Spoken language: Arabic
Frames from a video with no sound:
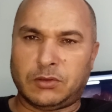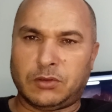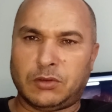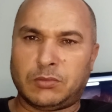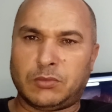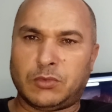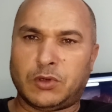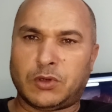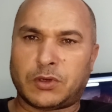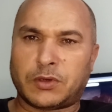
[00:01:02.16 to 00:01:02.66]

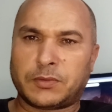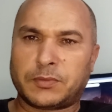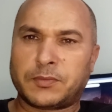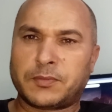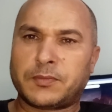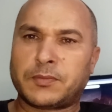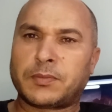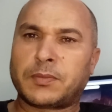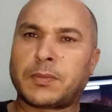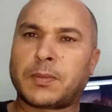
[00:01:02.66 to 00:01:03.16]
الأمور
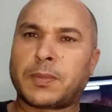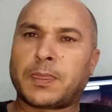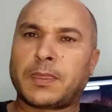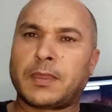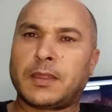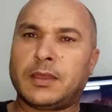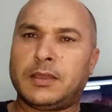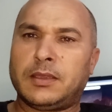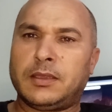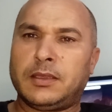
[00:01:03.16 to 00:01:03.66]

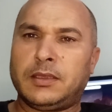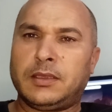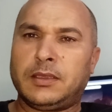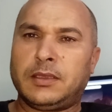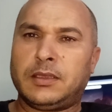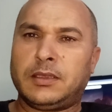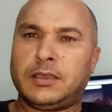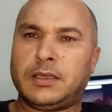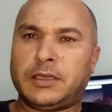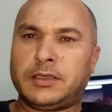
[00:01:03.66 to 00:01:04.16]

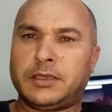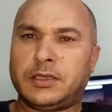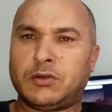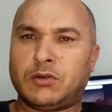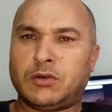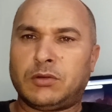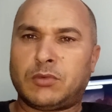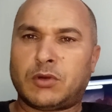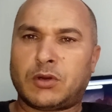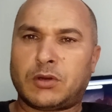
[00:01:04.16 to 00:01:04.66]
إيه، يعني
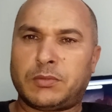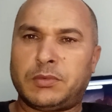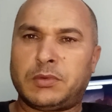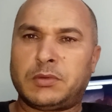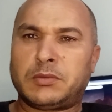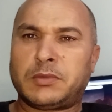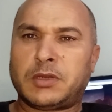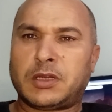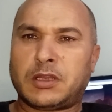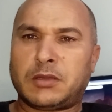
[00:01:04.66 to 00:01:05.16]
الامور
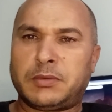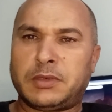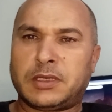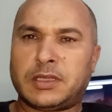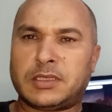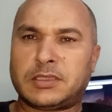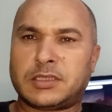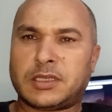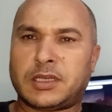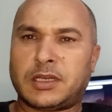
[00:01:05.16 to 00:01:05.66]
من قبل
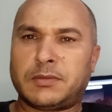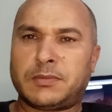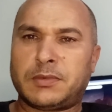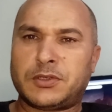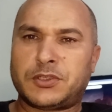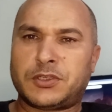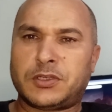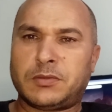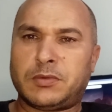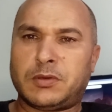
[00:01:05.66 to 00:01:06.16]
كانت
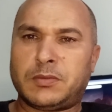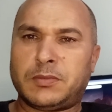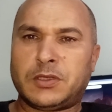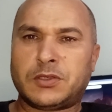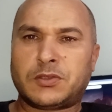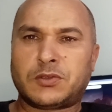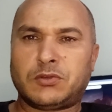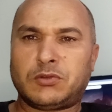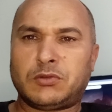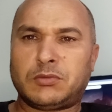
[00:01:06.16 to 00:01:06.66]
تقريبا شبه
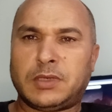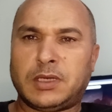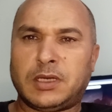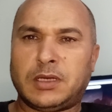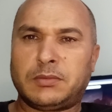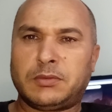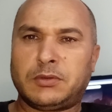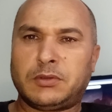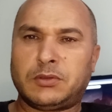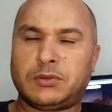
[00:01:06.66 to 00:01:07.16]

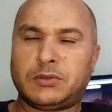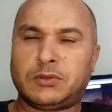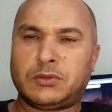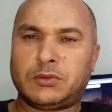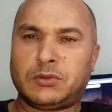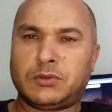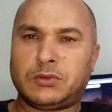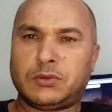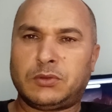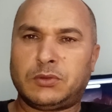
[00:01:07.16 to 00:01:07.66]
محسومه
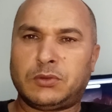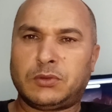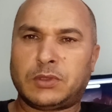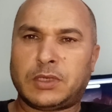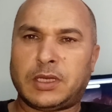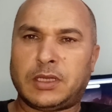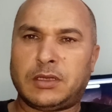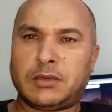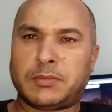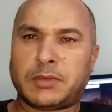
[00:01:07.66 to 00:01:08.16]

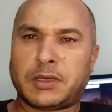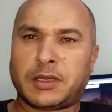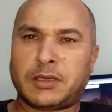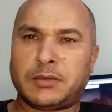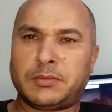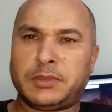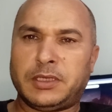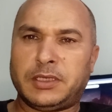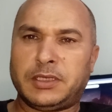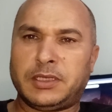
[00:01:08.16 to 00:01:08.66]
وكان
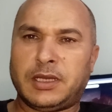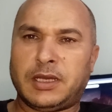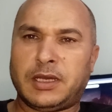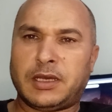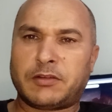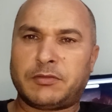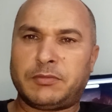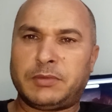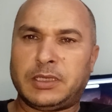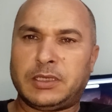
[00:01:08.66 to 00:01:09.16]
المغرب يعني
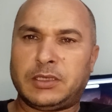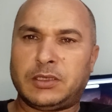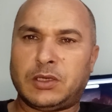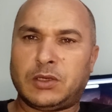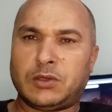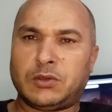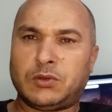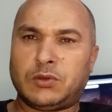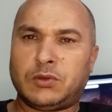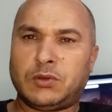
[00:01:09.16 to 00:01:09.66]
عارف
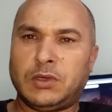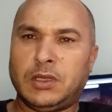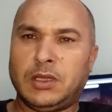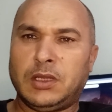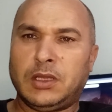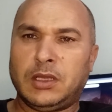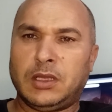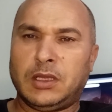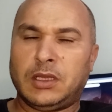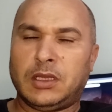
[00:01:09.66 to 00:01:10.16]
بانه
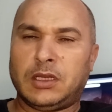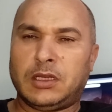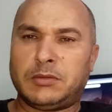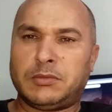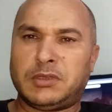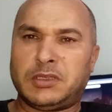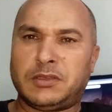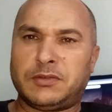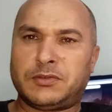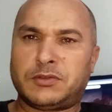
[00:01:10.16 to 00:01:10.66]

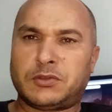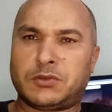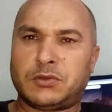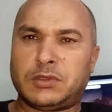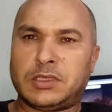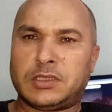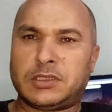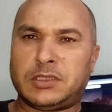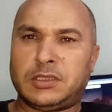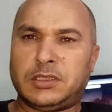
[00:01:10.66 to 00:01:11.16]
الملف
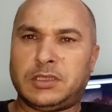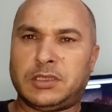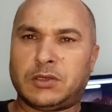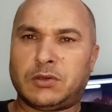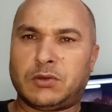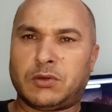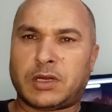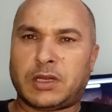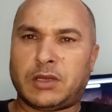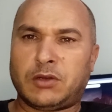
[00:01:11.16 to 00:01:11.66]
الثلاثي
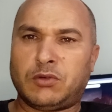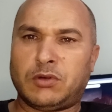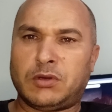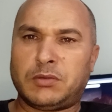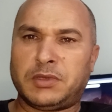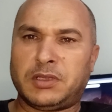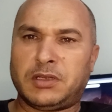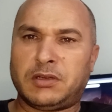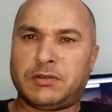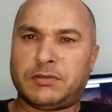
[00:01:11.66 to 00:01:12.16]
ديالو راه هو
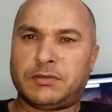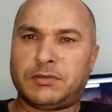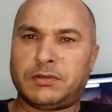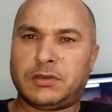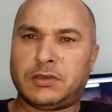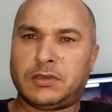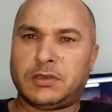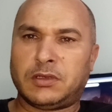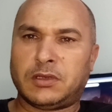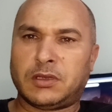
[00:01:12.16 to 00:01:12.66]
ملف
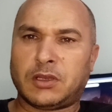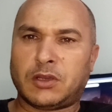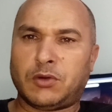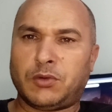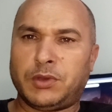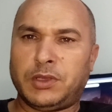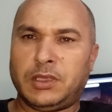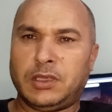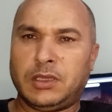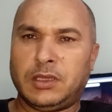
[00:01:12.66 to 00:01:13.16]
آه،
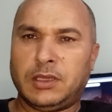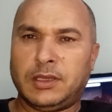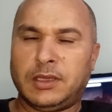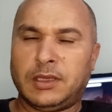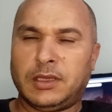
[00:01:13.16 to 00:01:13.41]
قوي